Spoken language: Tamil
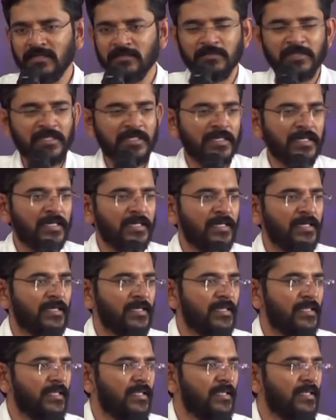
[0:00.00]
என்ன அப்படின்னா
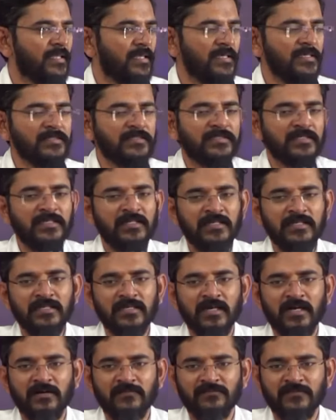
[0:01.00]

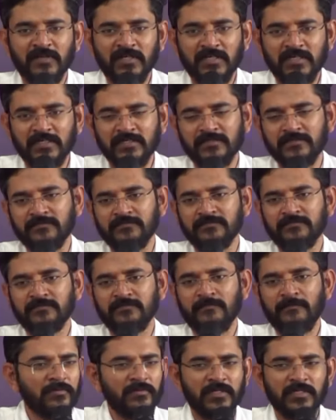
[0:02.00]
ஈஸிலி அஃபண்டட்
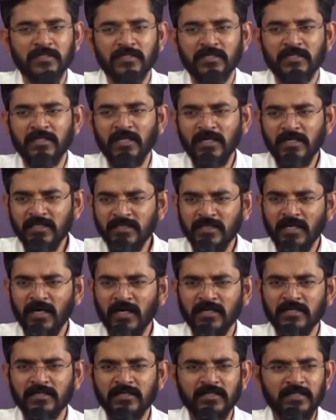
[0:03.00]
ஒருவர்
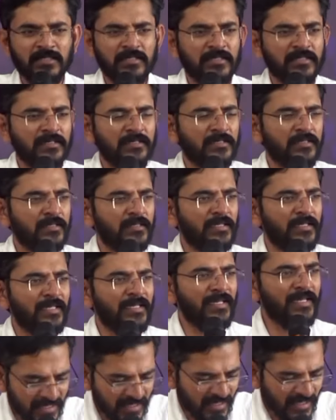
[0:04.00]
எளிதாக
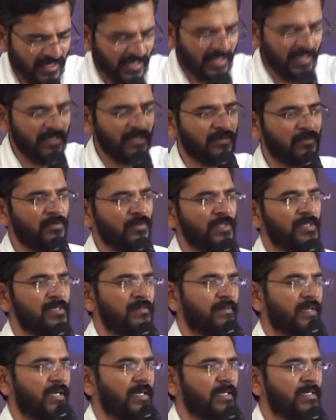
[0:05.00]
இடரல்
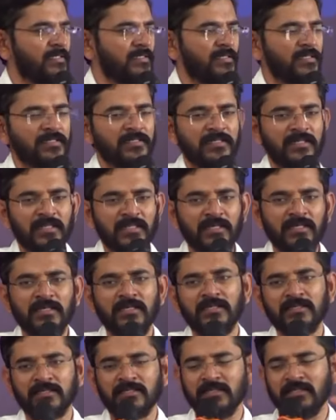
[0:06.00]
அடையக்கூடியவராக இருக்கிறதை
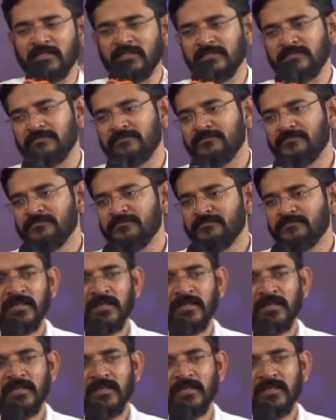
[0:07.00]
நான் கண்டேன்